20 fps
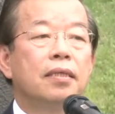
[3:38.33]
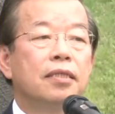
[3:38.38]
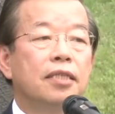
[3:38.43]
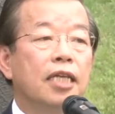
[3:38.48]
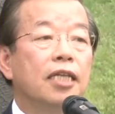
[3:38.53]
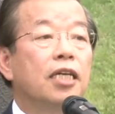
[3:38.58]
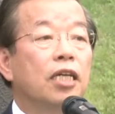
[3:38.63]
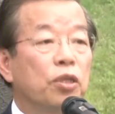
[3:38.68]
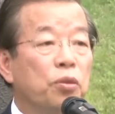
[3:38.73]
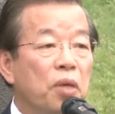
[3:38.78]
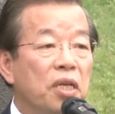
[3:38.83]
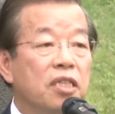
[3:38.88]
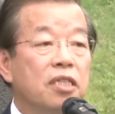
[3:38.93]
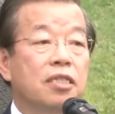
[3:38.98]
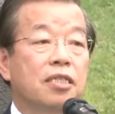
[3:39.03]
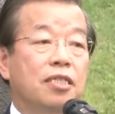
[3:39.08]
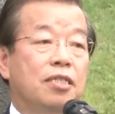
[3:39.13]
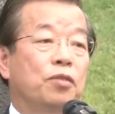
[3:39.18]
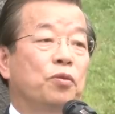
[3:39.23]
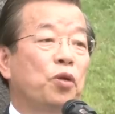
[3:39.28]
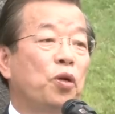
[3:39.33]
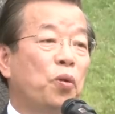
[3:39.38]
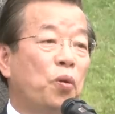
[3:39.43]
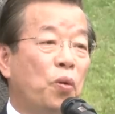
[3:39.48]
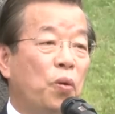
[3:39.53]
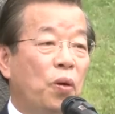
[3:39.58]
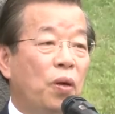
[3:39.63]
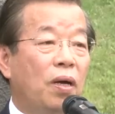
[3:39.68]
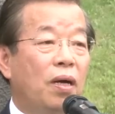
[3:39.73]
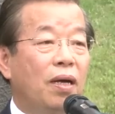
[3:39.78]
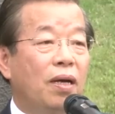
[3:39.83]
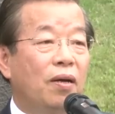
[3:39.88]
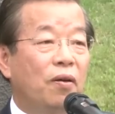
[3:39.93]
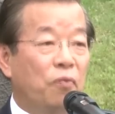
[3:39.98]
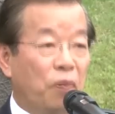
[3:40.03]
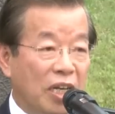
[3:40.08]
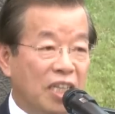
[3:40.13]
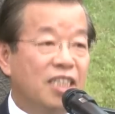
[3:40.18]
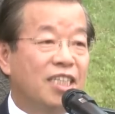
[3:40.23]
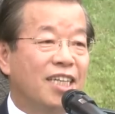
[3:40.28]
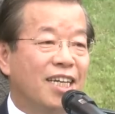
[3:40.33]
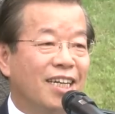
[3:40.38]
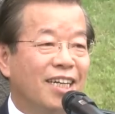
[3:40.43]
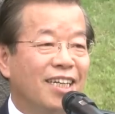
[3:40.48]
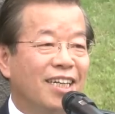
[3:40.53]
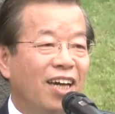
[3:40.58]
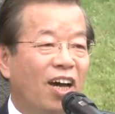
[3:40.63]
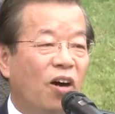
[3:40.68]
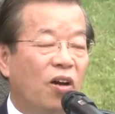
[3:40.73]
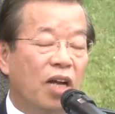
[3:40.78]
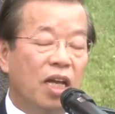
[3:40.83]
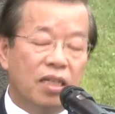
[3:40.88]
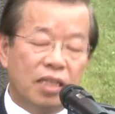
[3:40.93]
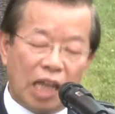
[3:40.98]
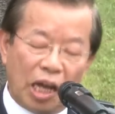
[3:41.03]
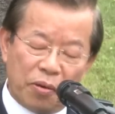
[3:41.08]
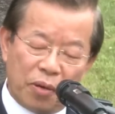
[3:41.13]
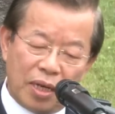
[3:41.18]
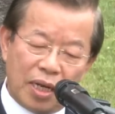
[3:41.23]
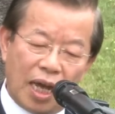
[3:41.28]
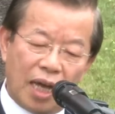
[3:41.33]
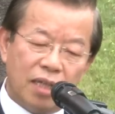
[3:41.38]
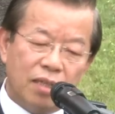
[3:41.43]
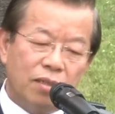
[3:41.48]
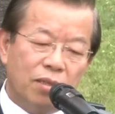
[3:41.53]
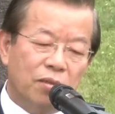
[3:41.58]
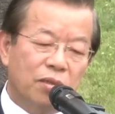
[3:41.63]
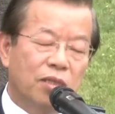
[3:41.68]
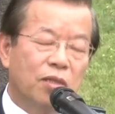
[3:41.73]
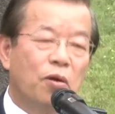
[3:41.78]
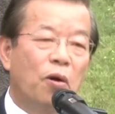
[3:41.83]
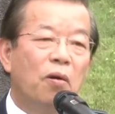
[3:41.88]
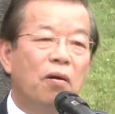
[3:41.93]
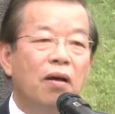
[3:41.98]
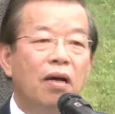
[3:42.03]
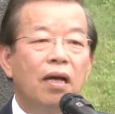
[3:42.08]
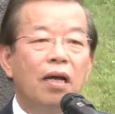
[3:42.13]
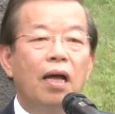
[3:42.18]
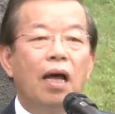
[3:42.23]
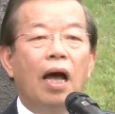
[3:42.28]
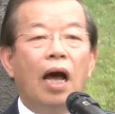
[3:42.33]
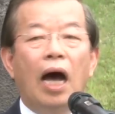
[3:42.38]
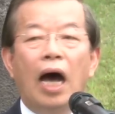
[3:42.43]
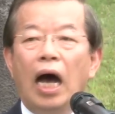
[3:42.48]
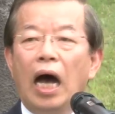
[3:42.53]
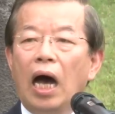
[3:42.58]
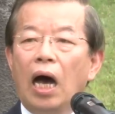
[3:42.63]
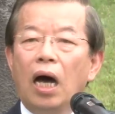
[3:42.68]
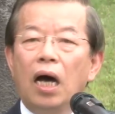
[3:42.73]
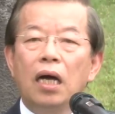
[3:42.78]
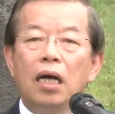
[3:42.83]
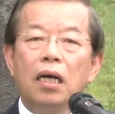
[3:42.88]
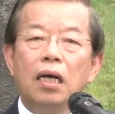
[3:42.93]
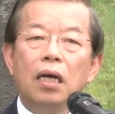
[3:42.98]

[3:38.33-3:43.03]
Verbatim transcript: 这个对死反省，哦，咱台湾人就是讲啊，